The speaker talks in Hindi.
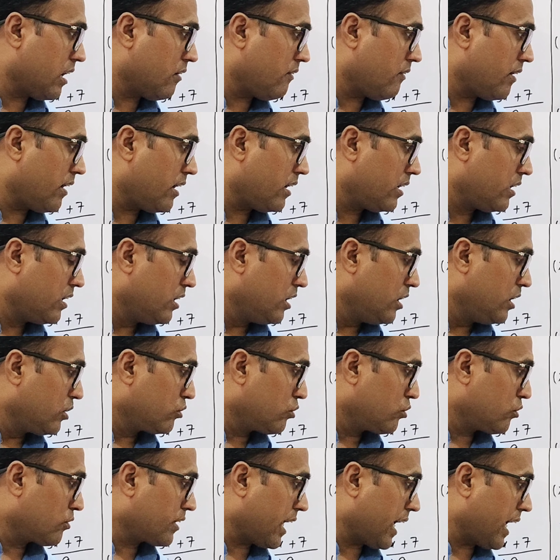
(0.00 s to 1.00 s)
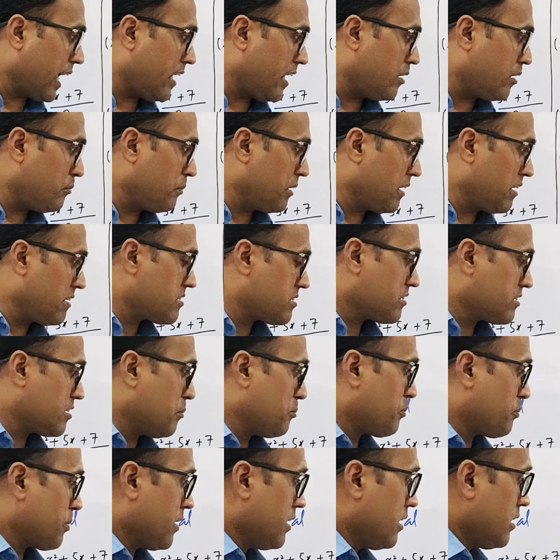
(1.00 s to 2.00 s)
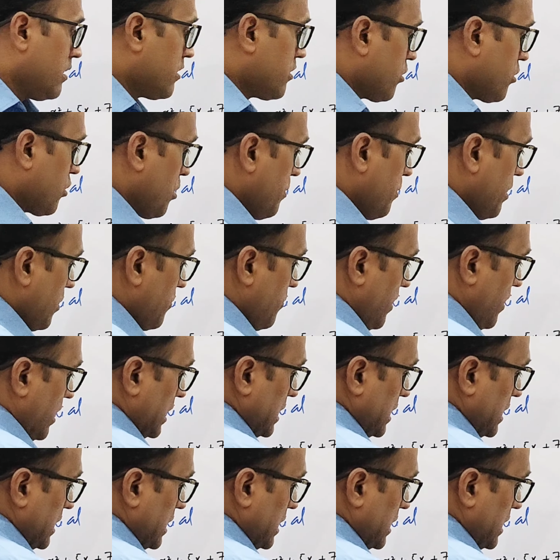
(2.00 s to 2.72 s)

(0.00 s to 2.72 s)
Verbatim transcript: लिखा हुआ है तो टेन मीन्स सिंपल ट्रिग्नोमेट्रिक